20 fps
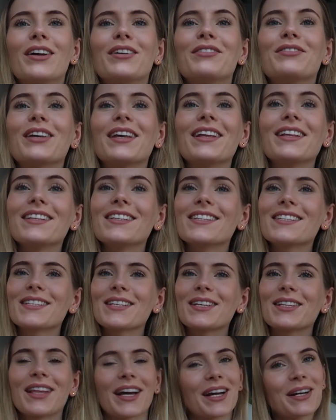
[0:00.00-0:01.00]
Więc
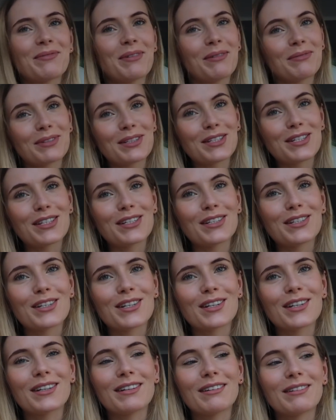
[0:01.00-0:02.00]
tak, mam nadzieję,
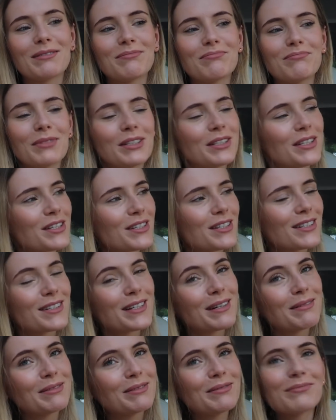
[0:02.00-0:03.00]
że będziecie z
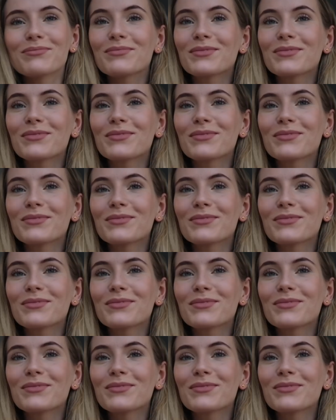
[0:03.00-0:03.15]
nami,